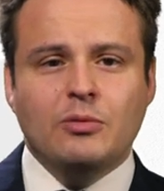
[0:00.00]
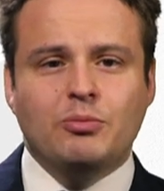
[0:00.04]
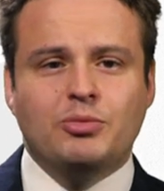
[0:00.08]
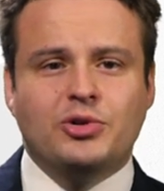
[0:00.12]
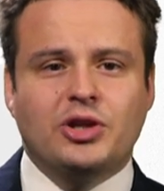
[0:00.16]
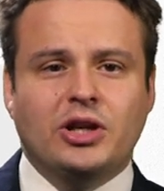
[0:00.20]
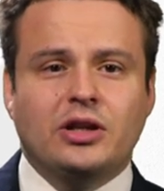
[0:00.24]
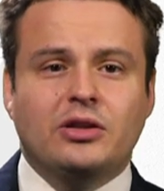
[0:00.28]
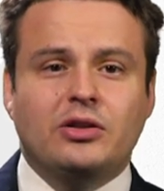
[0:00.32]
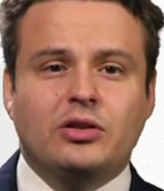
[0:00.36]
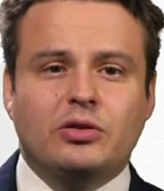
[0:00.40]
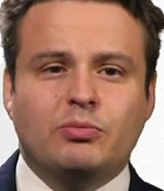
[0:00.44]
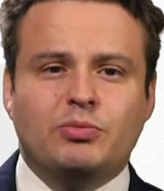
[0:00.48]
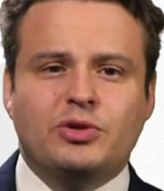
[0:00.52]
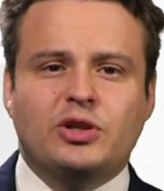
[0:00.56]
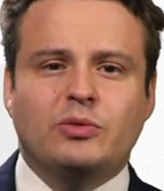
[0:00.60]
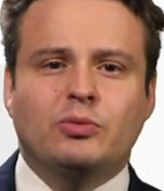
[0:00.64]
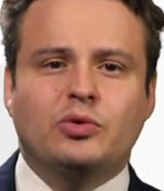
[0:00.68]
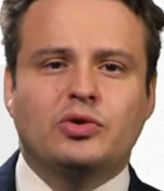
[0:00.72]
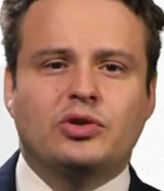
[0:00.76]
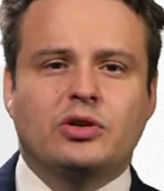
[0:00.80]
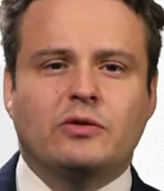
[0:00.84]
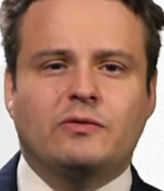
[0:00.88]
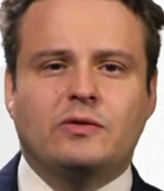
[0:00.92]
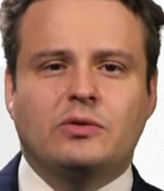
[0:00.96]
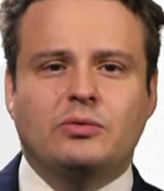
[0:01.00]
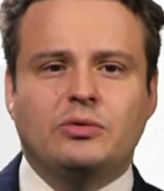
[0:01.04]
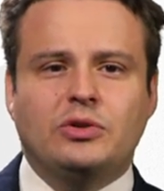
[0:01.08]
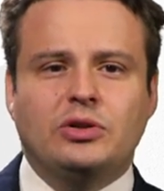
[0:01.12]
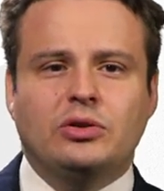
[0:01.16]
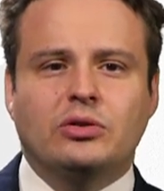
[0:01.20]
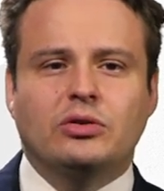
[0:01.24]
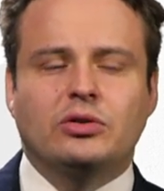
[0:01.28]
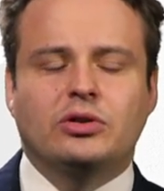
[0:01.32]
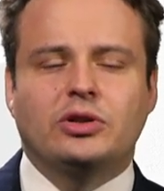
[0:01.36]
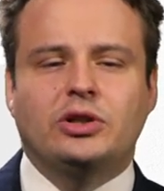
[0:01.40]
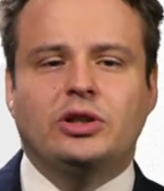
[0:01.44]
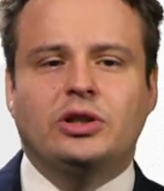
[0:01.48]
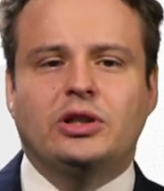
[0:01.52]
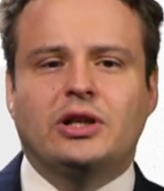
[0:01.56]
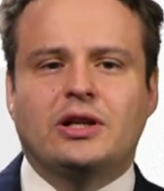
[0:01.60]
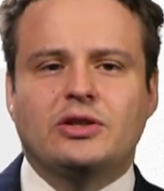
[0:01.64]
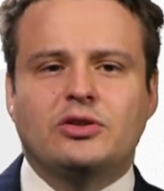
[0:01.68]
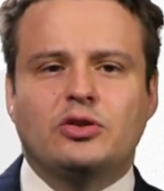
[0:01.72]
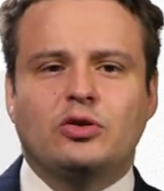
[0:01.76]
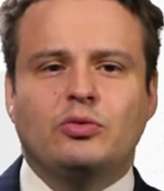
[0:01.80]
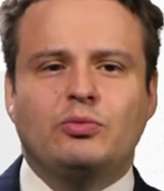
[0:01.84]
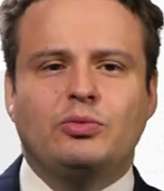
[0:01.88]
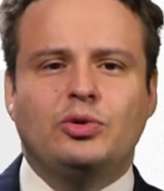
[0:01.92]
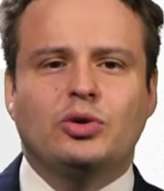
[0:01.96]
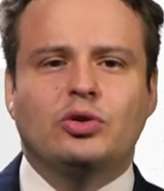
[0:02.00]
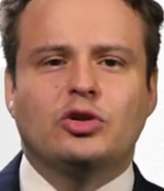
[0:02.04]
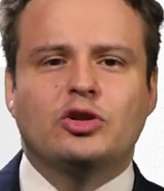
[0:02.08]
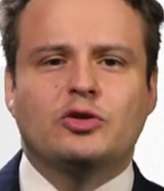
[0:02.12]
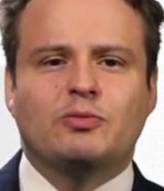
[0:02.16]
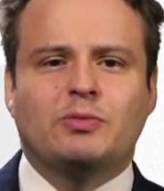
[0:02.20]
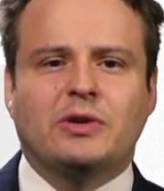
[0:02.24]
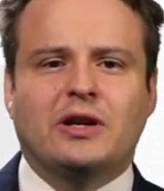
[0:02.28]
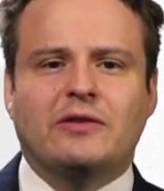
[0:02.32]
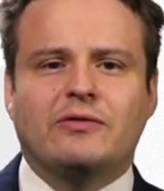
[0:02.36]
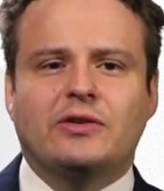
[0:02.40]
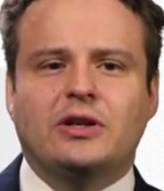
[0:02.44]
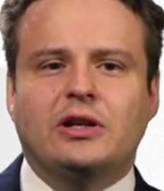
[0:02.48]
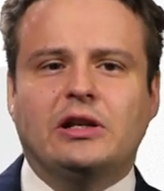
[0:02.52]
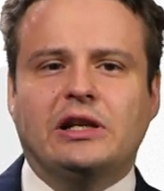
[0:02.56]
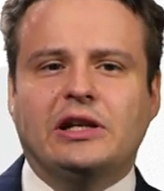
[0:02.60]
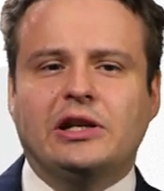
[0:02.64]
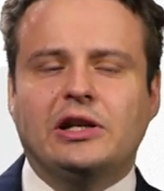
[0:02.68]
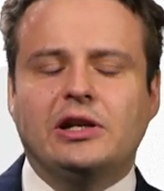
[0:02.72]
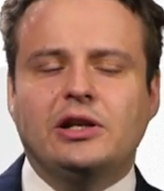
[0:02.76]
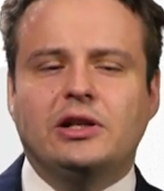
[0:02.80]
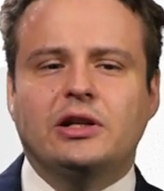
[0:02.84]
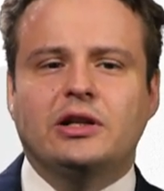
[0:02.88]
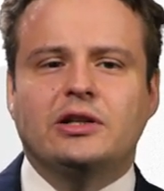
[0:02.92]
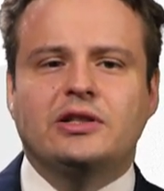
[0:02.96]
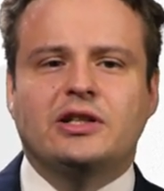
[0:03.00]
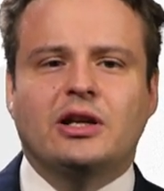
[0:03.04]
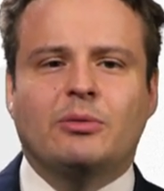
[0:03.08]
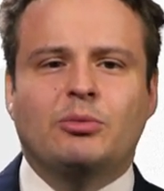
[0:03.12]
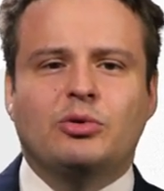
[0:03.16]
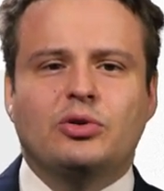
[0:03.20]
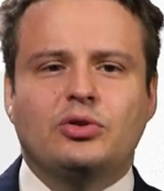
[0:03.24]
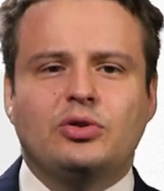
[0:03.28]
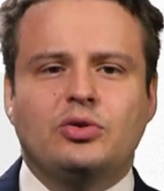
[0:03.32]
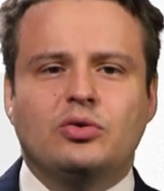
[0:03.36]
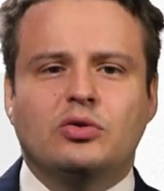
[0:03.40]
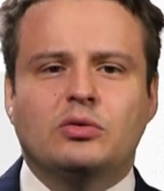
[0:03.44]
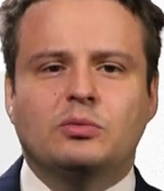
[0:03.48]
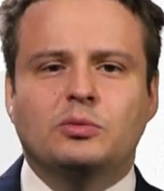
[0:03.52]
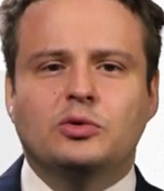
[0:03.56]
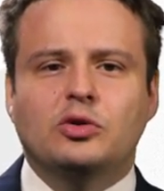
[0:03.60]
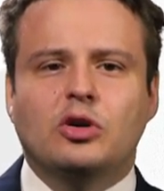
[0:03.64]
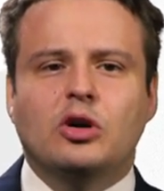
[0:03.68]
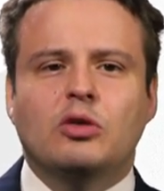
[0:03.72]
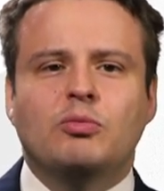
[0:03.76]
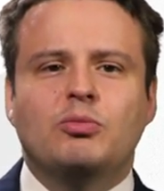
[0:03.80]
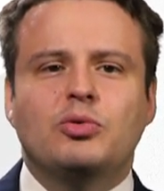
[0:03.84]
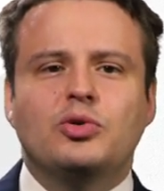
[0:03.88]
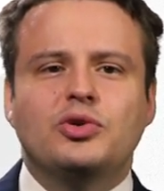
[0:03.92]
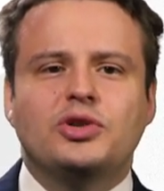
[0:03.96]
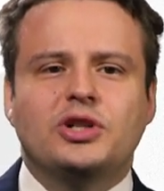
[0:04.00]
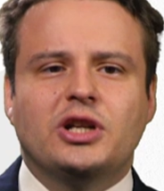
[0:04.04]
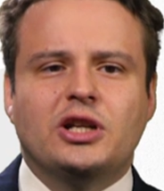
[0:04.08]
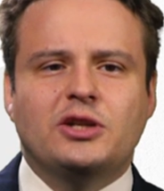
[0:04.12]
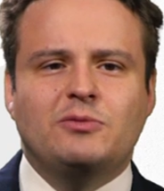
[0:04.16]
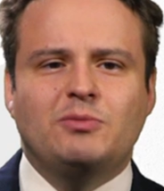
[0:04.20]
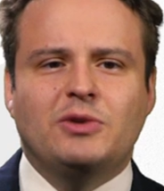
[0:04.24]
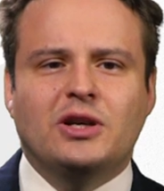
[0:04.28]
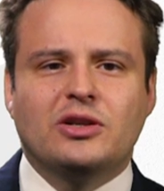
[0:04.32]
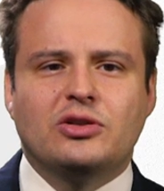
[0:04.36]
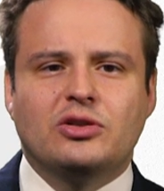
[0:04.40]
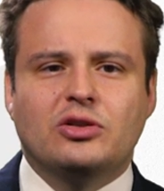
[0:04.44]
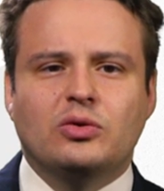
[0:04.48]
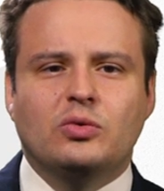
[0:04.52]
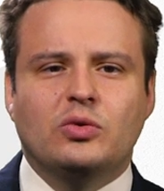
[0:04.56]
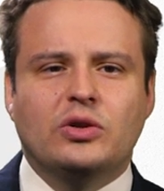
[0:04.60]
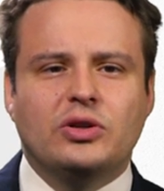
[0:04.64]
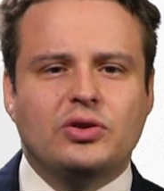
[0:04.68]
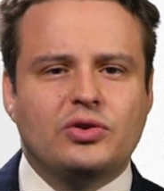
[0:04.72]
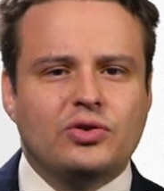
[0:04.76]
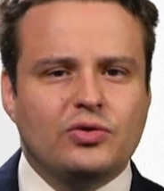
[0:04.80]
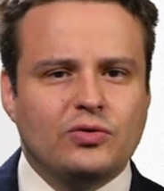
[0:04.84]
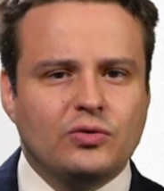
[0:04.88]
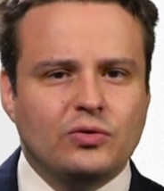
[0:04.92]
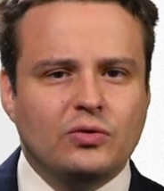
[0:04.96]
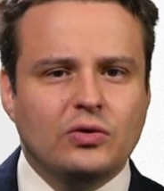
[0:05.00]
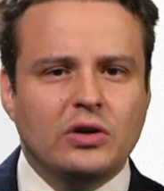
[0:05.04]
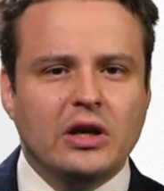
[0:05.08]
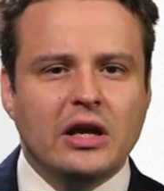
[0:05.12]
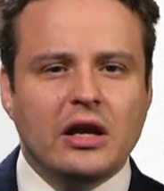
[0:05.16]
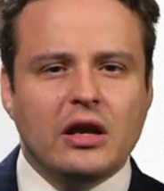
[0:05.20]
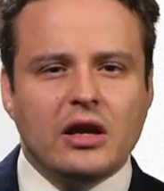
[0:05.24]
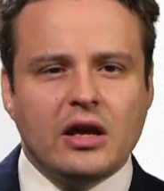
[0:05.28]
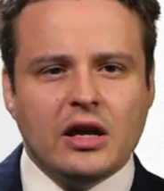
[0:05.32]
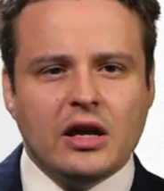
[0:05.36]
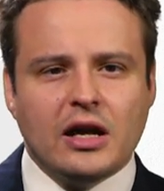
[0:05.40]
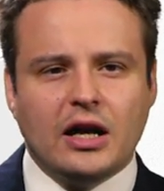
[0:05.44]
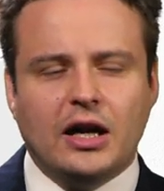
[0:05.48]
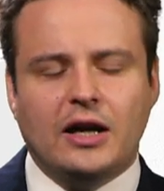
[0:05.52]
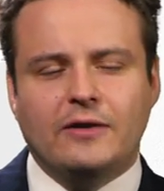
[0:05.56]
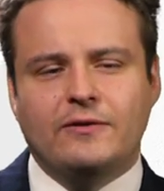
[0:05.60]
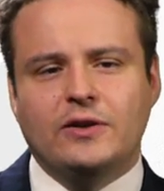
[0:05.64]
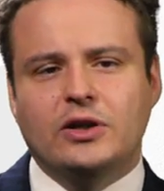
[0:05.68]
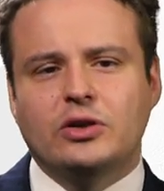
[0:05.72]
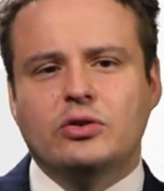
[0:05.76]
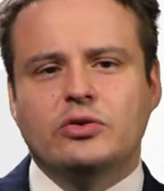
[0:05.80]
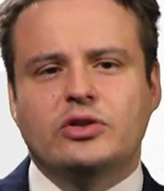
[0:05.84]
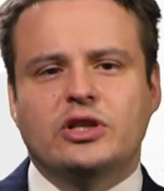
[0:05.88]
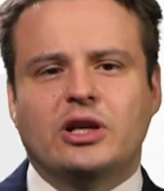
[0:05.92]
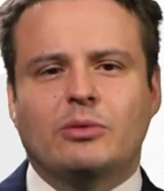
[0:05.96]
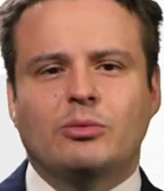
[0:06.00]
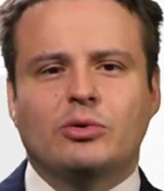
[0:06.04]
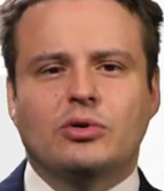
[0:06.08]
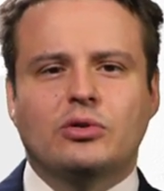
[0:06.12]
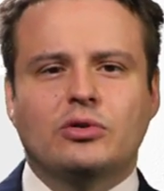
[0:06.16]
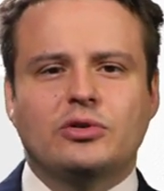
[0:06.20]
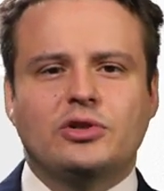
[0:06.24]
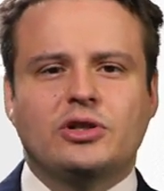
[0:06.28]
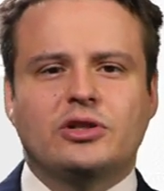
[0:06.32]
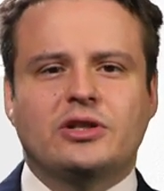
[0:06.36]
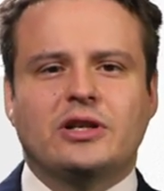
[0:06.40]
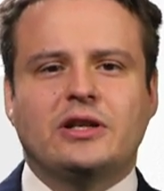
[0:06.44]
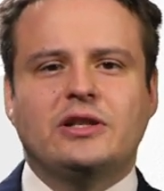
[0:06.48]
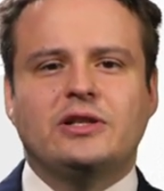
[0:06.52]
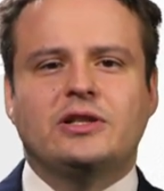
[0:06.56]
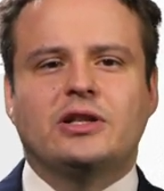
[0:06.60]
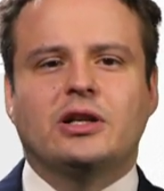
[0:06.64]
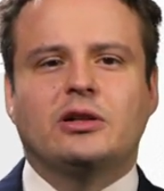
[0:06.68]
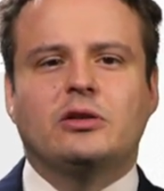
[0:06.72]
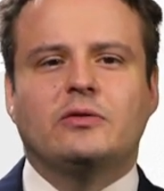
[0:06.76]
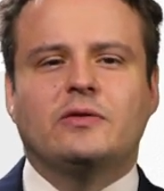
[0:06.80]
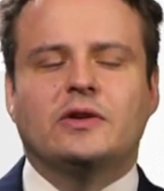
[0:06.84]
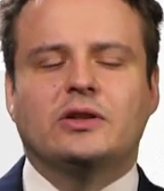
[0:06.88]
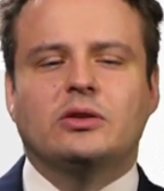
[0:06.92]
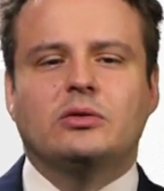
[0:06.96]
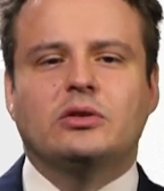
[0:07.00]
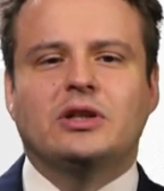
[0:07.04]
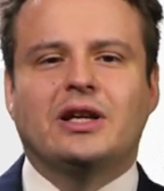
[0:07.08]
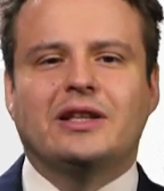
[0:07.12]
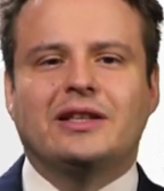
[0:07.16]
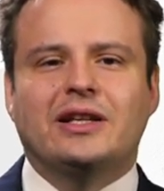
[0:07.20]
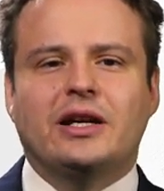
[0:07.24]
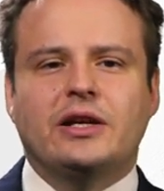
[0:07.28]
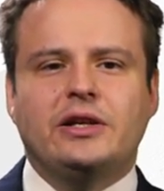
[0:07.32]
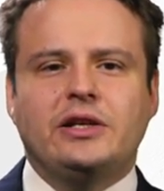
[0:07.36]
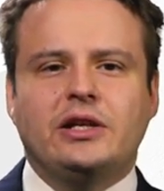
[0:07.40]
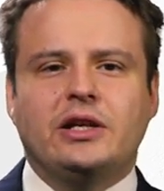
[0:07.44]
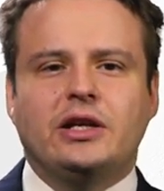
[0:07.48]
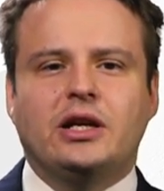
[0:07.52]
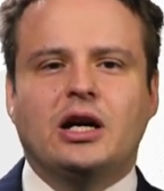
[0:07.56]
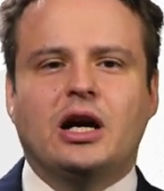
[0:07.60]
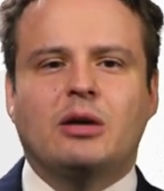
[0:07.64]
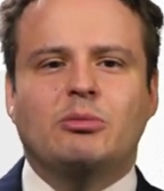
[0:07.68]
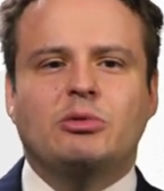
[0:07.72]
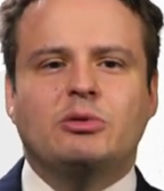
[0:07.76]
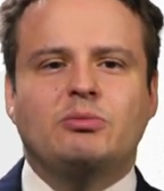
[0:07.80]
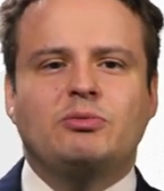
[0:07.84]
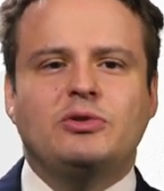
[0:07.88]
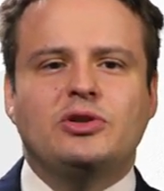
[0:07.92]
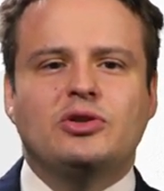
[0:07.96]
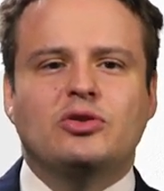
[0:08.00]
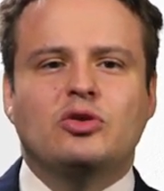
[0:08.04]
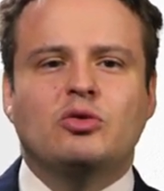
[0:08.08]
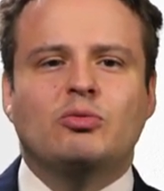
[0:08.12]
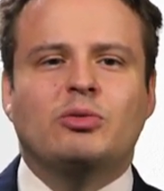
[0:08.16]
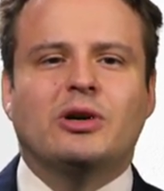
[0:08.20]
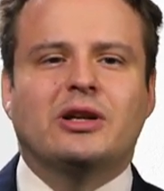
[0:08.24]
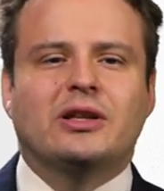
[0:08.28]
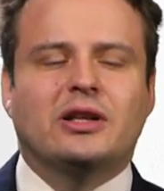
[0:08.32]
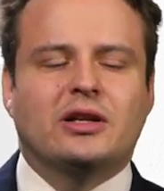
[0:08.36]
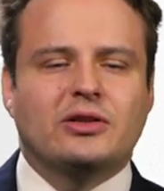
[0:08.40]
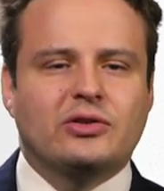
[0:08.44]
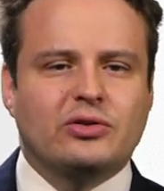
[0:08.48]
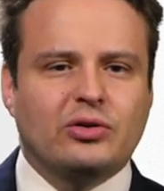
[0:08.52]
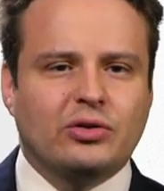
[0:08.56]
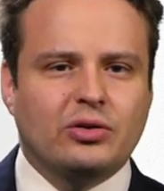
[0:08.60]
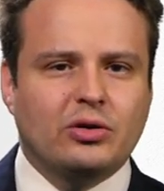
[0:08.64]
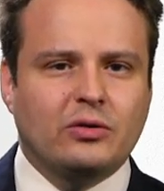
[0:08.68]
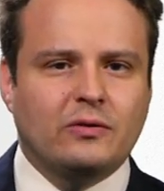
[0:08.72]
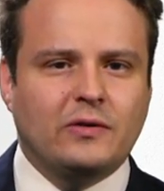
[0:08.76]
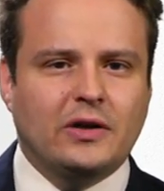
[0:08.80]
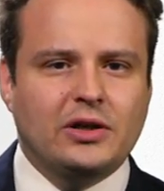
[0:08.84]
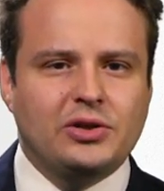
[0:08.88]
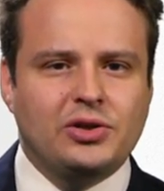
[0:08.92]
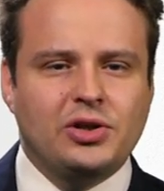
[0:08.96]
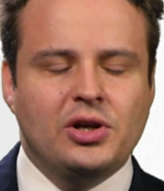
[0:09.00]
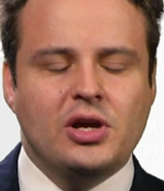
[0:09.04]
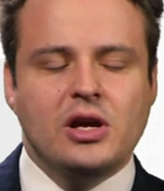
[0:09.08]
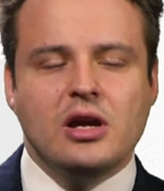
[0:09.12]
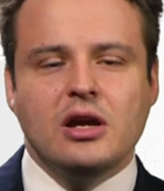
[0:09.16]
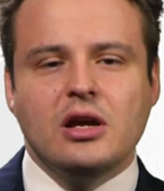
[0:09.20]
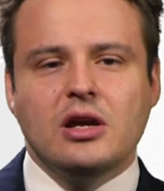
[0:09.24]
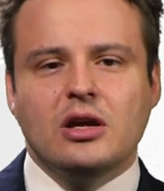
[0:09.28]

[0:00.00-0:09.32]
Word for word: Przed przymusową indoktrynacją Biuro Spraw Religijnych zabroniło mu opuszczać miasto Łęczu, a w jego samochodzie zainstalowano nadajnik, aby biskupa nadzorować.